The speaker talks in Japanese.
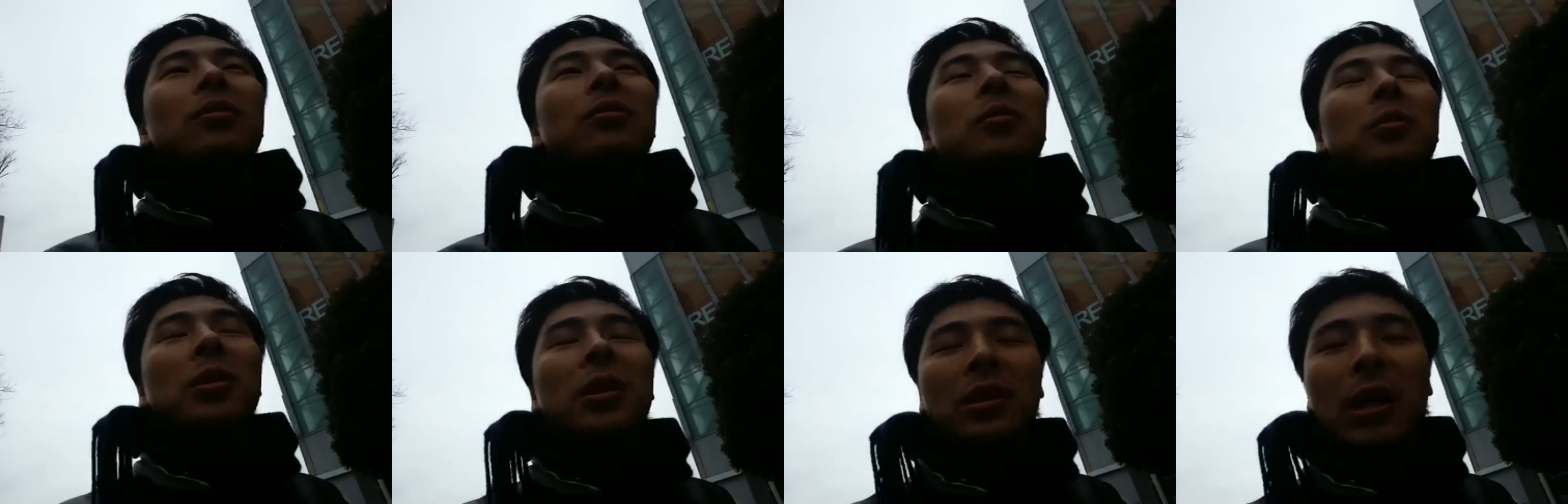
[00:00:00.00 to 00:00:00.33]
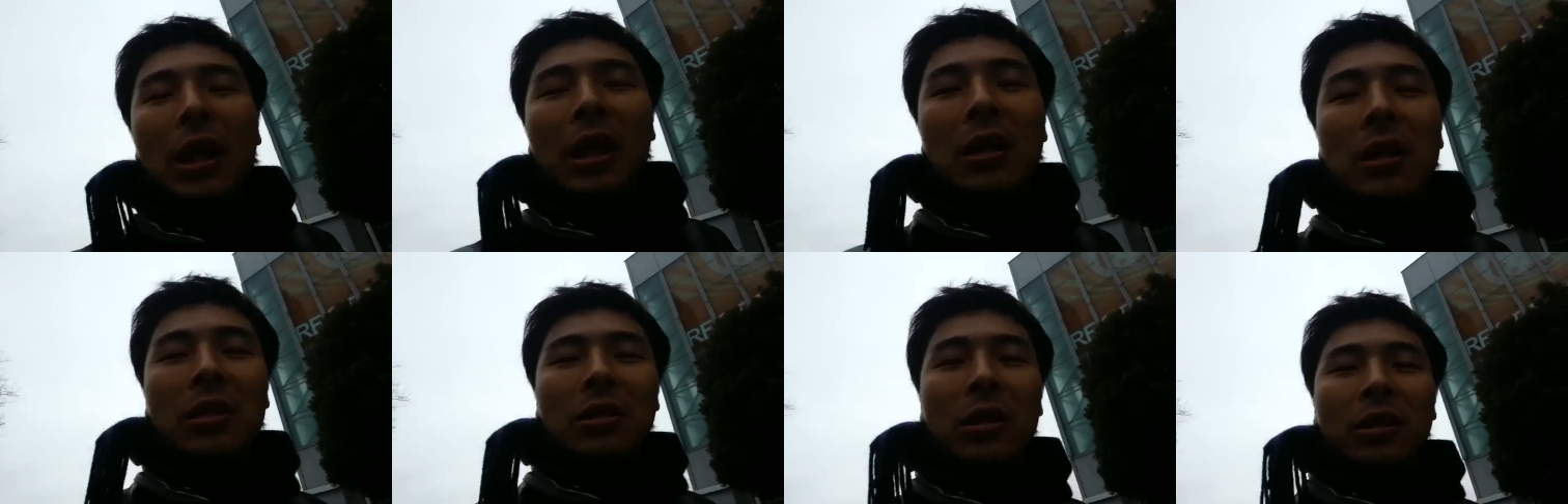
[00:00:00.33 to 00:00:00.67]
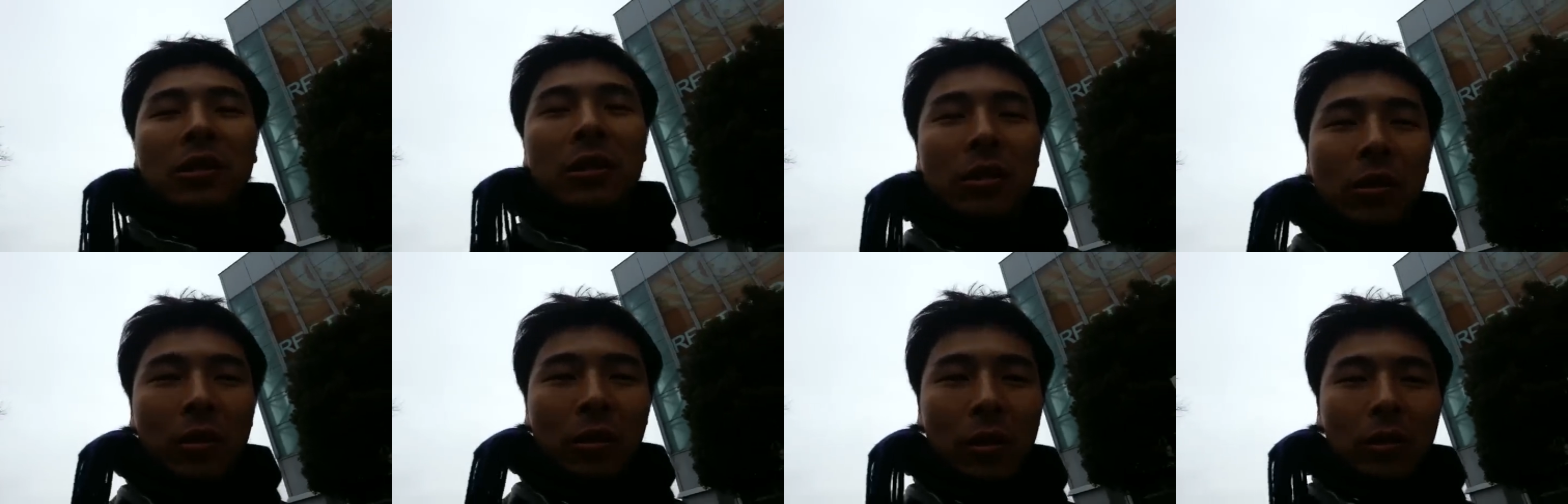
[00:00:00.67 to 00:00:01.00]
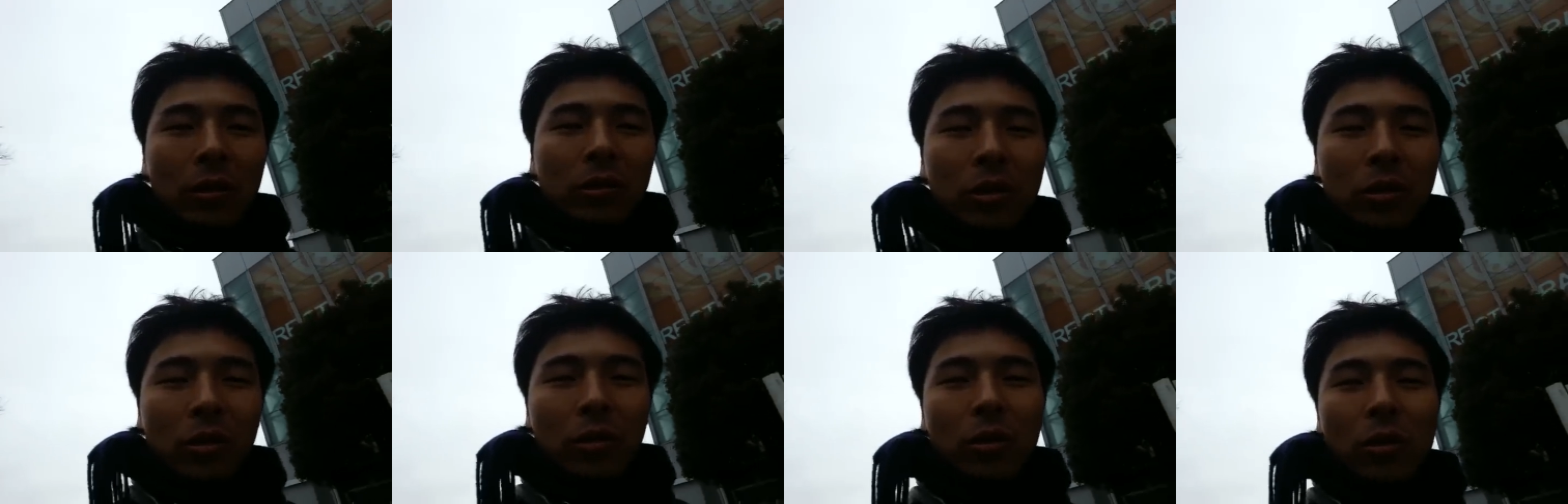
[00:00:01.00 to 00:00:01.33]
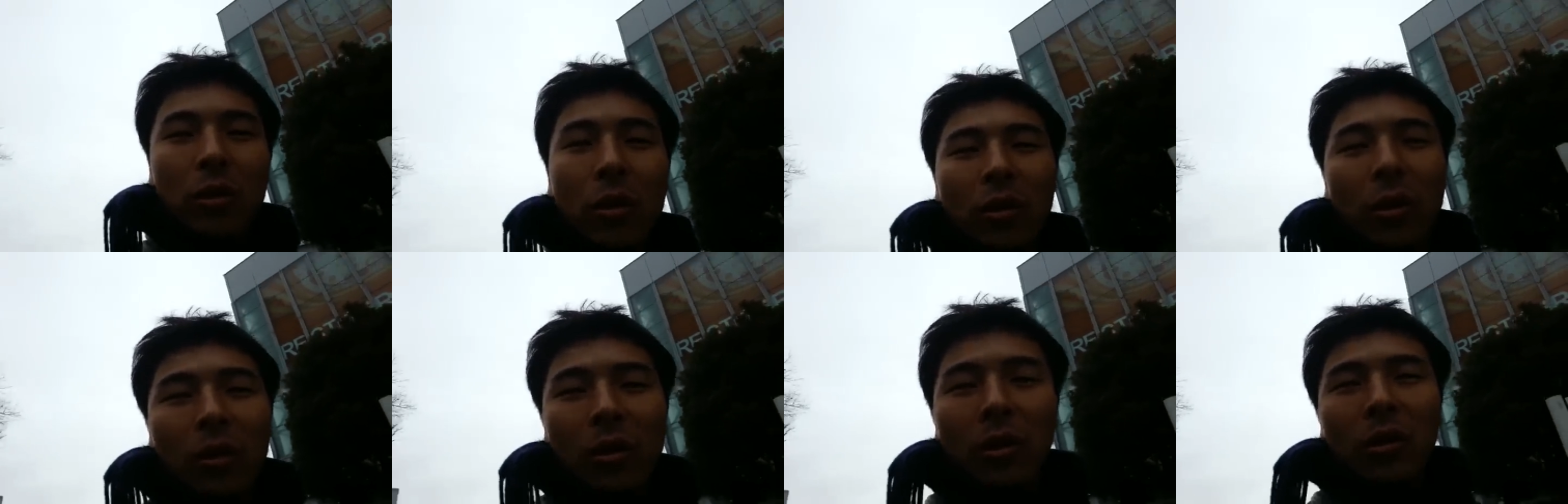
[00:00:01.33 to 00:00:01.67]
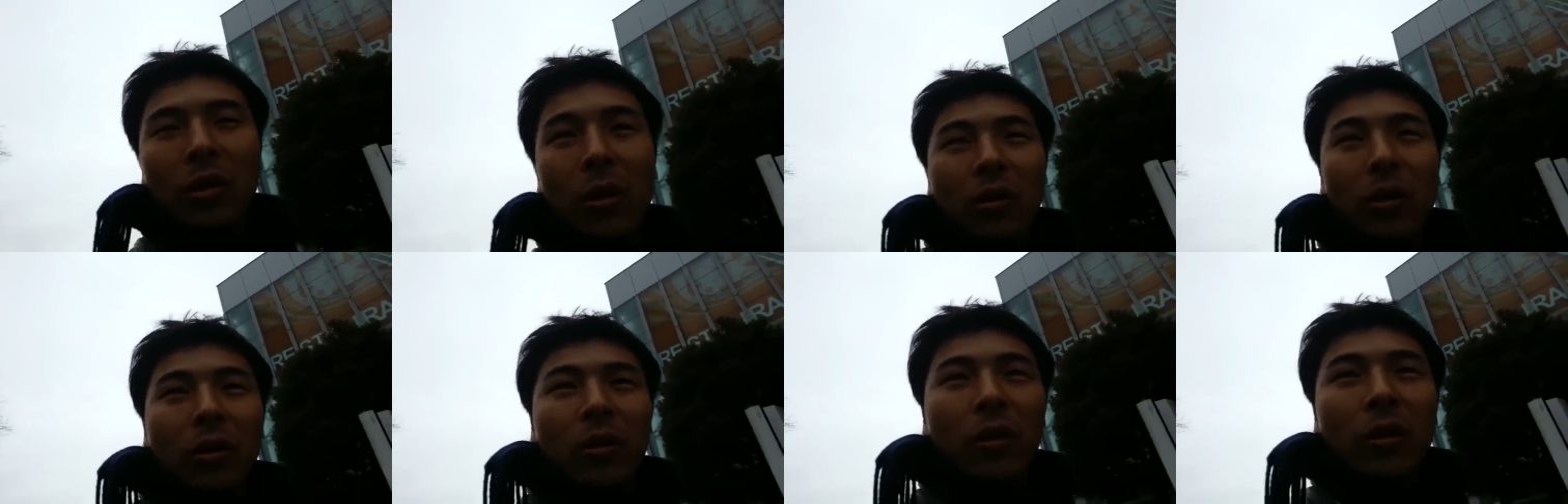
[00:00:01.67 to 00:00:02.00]
見たいんですよそ
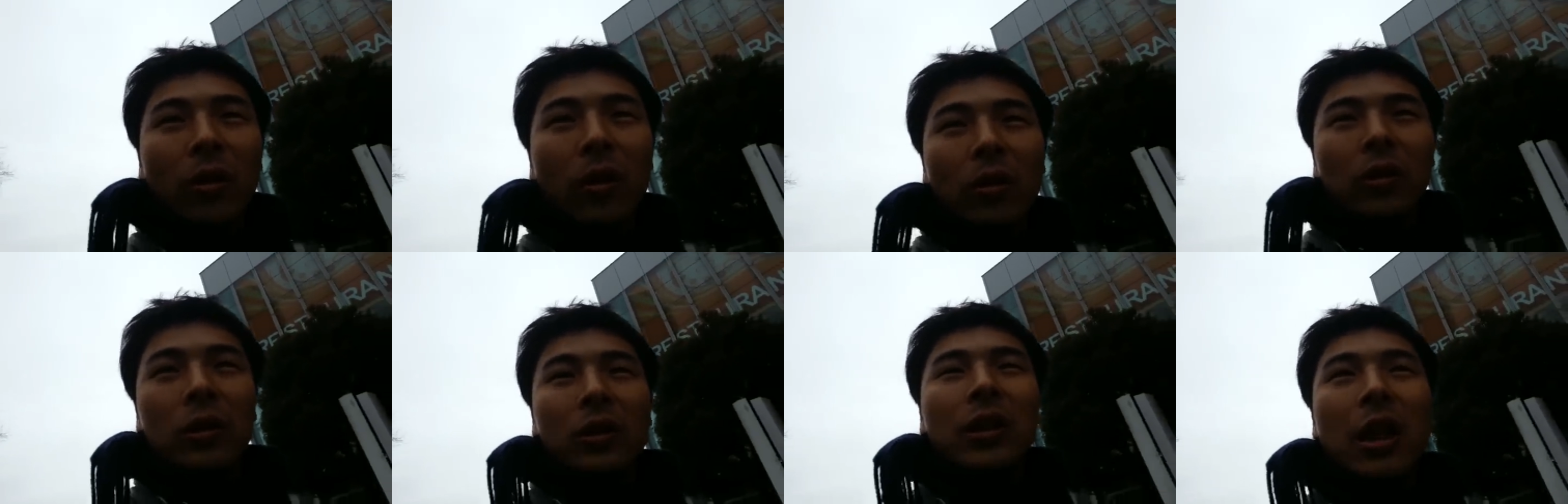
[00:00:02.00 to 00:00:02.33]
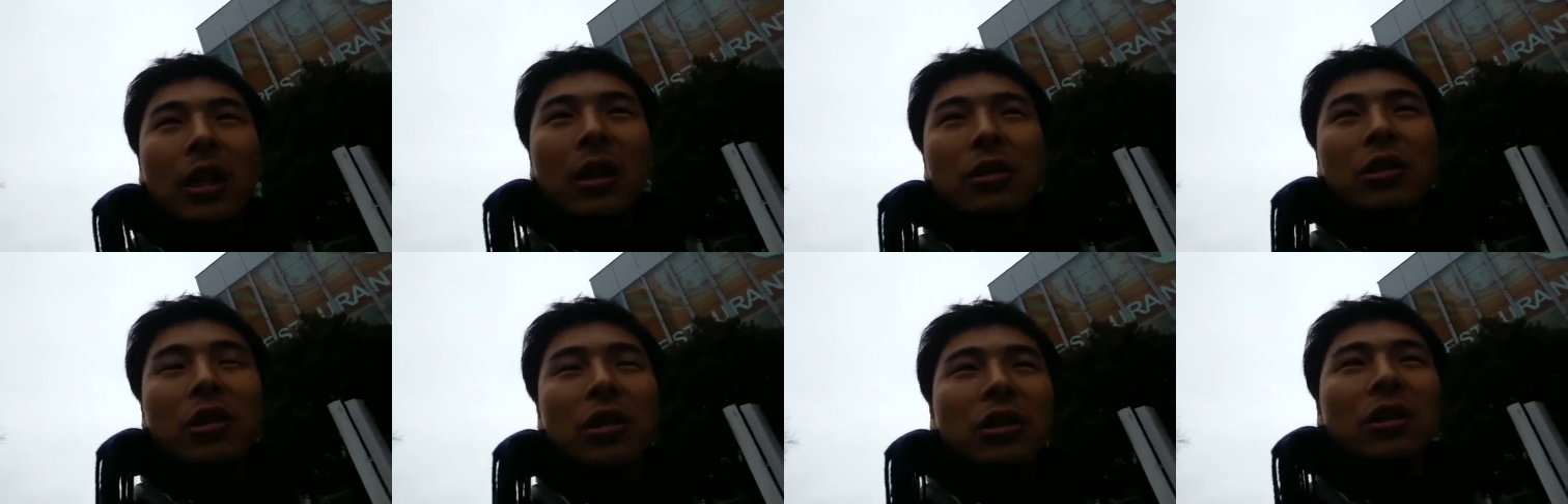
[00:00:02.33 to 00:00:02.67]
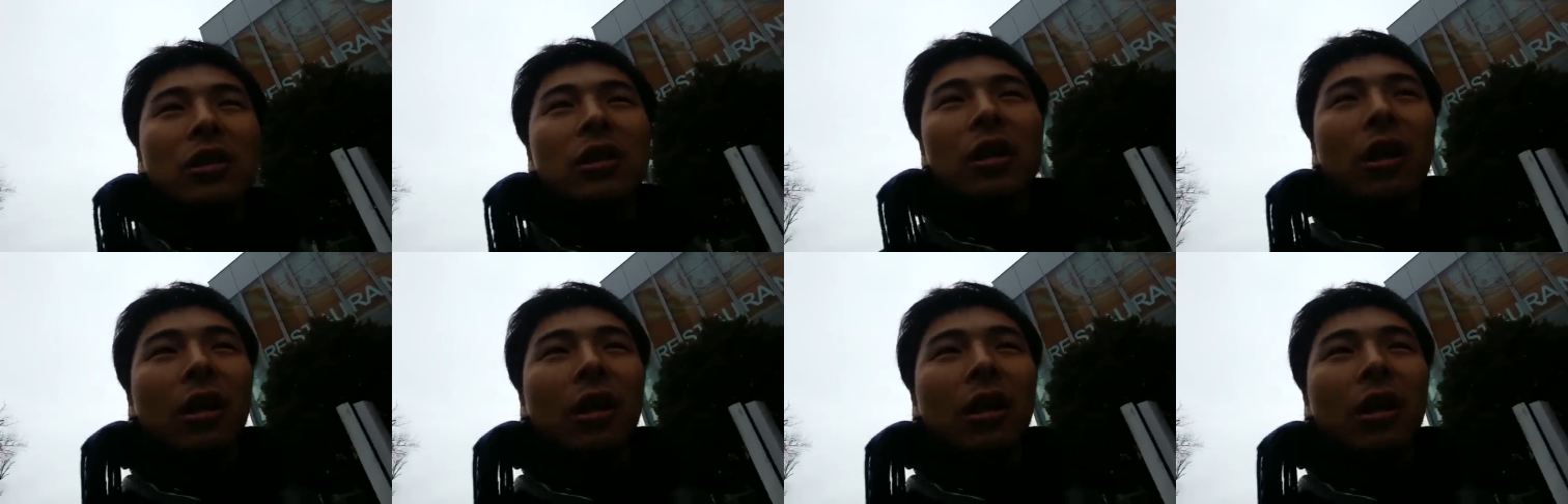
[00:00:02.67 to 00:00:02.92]
のセクシー